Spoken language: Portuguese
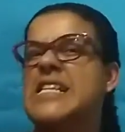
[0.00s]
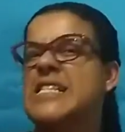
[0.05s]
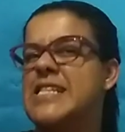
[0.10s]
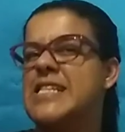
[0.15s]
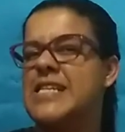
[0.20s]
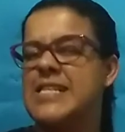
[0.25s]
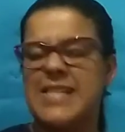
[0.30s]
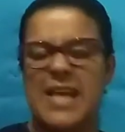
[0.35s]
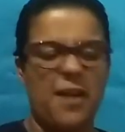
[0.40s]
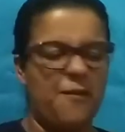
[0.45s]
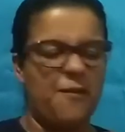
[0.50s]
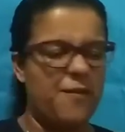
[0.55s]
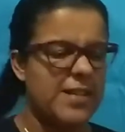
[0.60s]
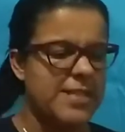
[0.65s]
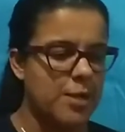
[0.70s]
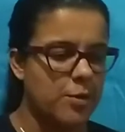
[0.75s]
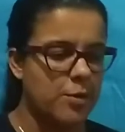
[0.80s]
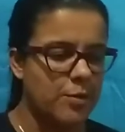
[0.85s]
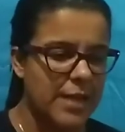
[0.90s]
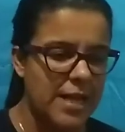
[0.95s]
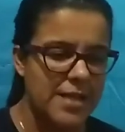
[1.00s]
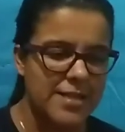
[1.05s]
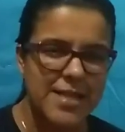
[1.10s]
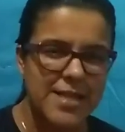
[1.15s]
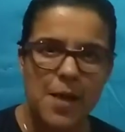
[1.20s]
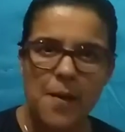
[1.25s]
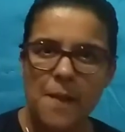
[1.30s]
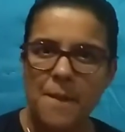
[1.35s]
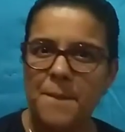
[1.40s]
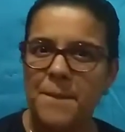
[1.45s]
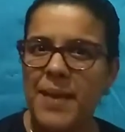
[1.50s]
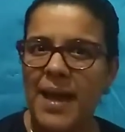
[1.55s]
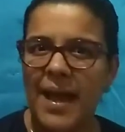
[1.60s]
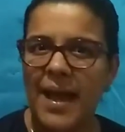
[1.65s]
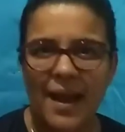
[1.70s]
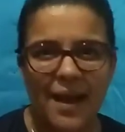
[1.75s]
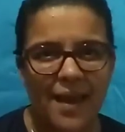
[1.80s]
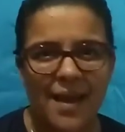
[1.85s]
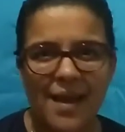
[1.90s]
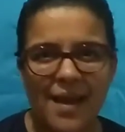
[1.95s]
Se quiserem fazer um desenho
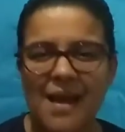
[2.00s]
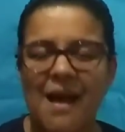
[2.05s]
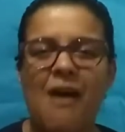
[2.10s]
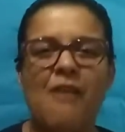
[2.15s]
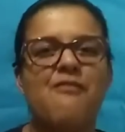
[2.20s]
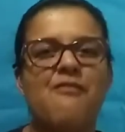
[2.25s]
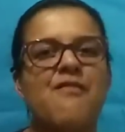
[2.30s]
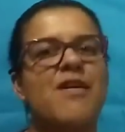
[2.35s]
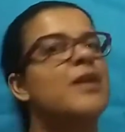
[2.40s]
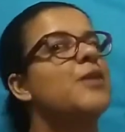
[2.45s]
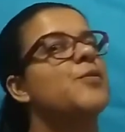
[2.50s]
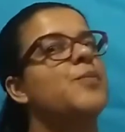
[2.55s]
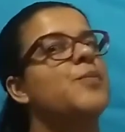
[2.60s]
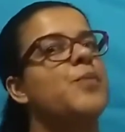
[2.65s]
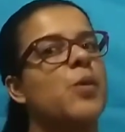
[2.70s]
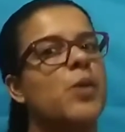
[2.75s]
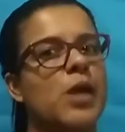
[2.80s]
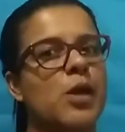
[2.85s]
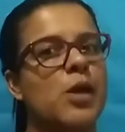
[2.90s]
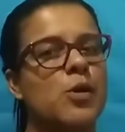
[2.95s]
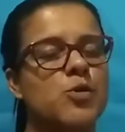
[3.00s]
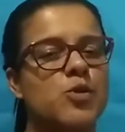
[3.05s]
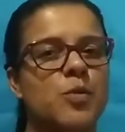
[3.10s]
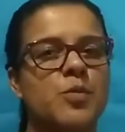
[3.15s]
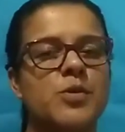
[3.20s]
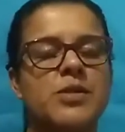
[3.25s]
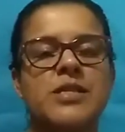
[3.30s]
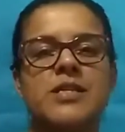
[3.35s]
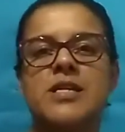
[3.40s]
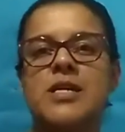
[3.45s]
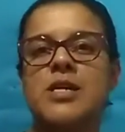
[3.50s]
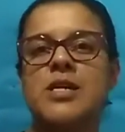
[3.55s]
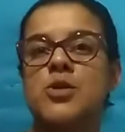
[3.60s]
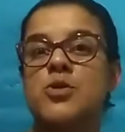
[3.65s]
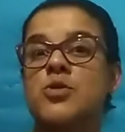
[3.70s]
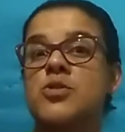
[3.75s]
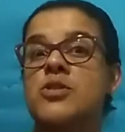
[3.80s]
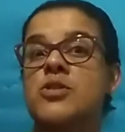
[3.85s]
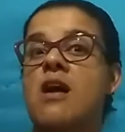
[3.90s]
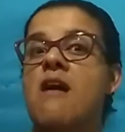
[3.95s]
bem legal, falando um pouquinho sobre os
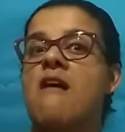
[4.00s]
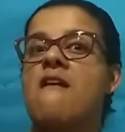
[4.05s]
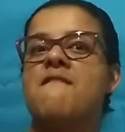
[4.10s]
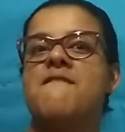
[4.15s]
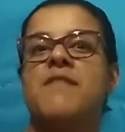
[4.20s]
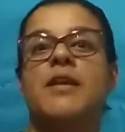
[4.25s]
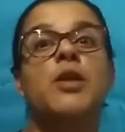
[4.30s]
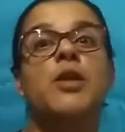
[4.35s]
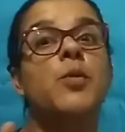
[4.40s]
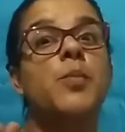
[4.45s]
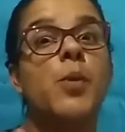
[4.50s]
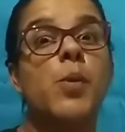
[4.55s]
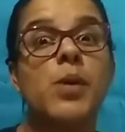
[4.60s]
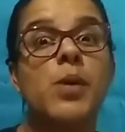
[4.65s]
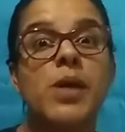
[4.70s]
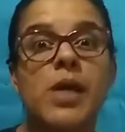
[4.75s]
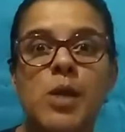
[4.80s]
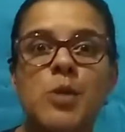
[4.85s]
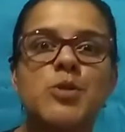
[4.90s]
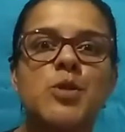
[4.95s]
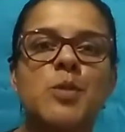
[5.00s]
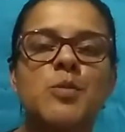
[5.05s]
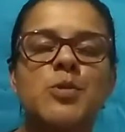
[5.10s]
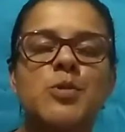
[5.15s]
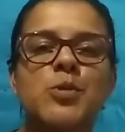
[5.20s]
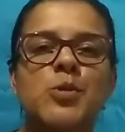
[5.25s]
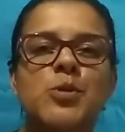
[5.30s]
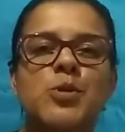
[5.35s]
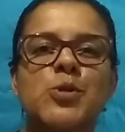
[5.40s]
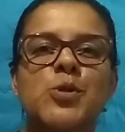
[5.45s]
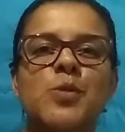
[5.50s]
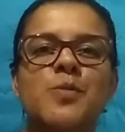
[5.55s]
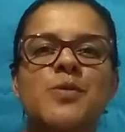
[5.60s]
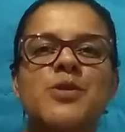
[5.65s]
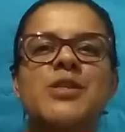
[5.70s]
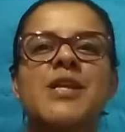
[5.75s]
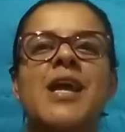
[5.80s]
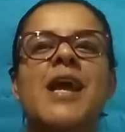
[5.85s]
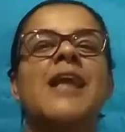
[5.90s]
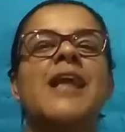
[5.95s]
índios, falando um pouquinho sobre os
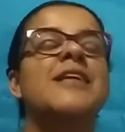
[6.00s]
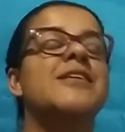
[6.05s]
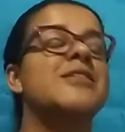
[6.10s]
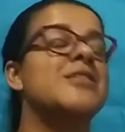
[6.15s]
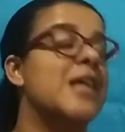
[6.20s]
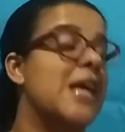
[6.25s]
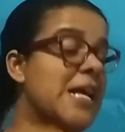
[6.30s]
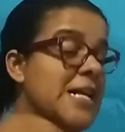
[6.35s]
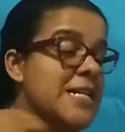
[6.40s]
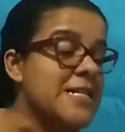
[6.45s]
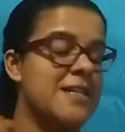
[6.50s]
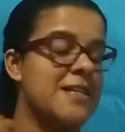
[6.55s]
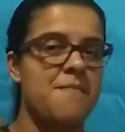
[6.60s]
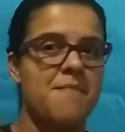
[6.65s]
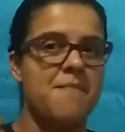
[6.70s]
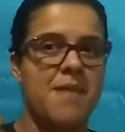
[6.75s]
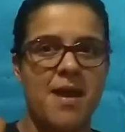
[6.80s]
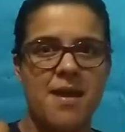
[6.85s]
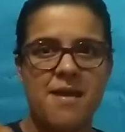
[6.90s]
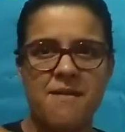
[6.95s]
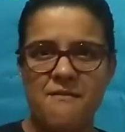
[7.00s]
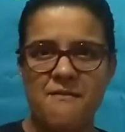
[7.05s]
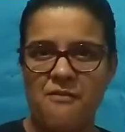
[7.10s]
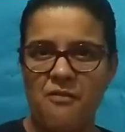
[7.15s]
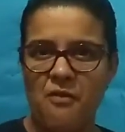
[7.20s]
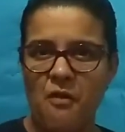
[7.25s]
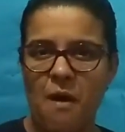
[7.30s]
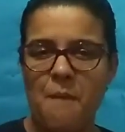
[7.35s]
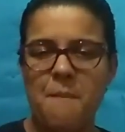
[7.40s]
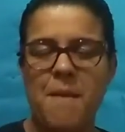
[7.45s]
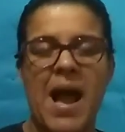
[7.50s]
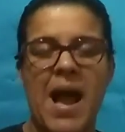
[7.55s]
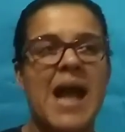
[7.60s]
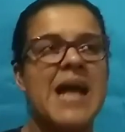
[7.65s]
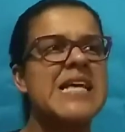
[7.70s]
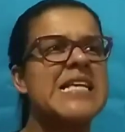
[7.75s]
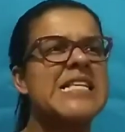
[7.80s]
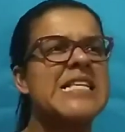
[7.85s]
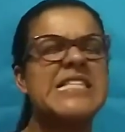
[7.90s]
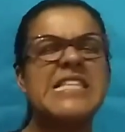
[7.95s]
costumes deles, também vou
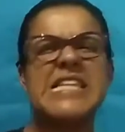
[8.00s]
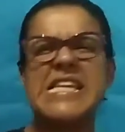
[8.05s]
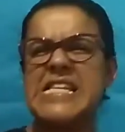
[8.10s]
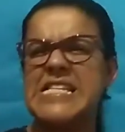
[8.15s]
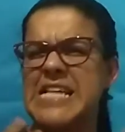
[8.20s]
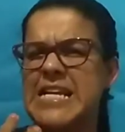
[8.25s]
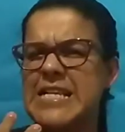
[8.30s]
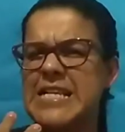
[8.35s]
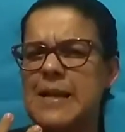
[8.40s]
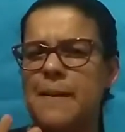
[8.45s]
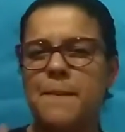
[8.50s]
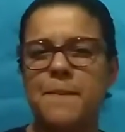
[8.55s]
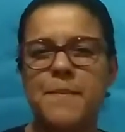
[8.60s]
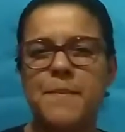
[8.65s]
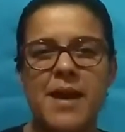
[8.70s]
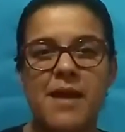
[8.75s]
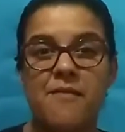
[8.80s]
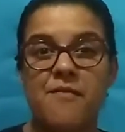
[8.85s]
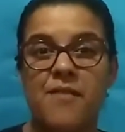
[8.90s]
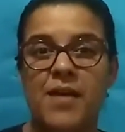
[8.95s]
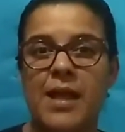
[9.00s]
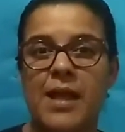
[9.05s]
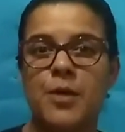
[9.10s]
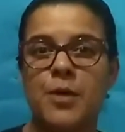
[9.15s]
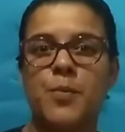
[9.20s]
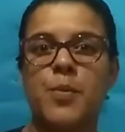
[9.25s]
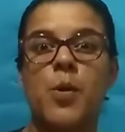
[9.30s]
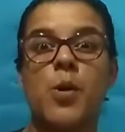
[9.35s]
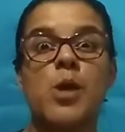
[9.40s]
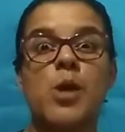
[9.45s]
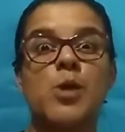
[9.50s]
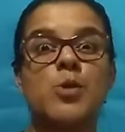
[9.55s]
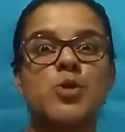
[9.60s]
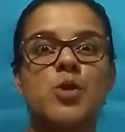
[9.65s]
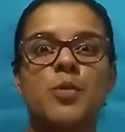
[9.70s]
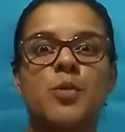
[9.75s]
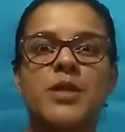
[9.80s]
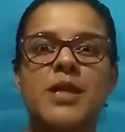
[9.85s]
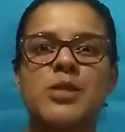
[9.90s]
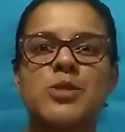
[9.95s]
amar. Se quiser também falar um pouquinho
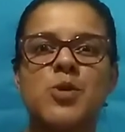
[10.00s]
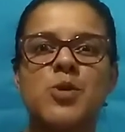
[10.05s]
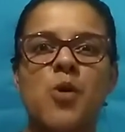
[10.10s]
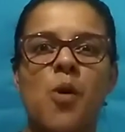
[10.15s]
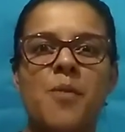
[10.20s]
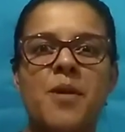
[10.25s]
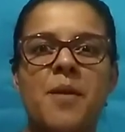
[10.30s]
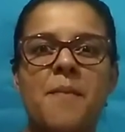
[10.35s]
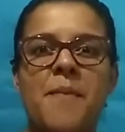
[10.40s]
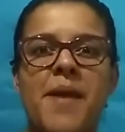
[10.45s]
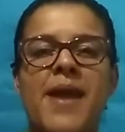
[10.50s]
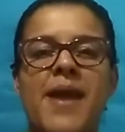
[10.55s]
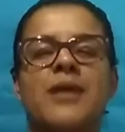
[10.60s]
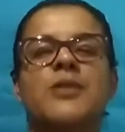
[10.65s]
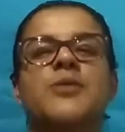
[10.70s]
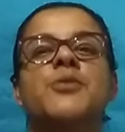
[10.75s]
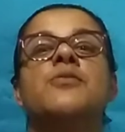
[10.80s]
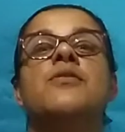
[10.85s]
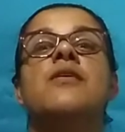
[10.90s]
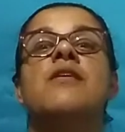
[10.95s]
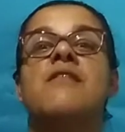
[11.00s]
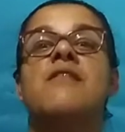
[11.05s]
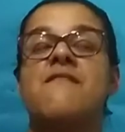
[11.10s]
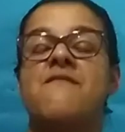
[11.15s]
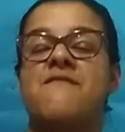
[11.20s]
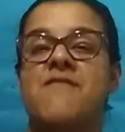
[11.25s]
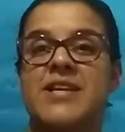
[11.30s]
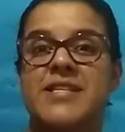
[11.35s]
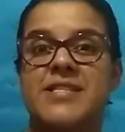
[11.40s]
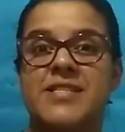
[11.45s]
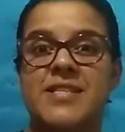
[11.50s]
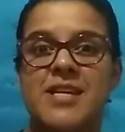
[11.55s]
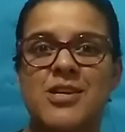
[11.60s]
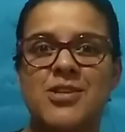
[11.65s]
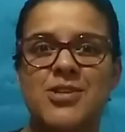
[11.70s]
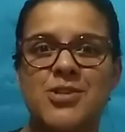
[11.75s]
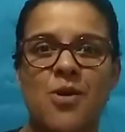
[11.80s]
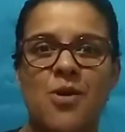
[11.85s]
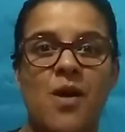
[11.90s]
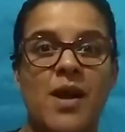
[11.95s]
sobre o descobrimento, vai ser
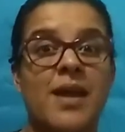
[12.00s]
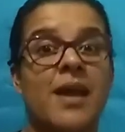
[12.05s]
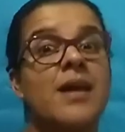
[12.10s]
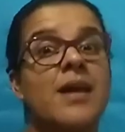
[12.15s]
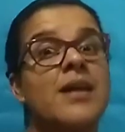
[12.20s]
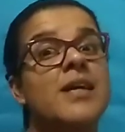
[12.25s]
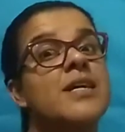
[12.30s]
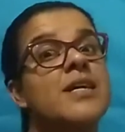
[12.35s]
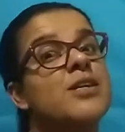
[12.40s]
joia.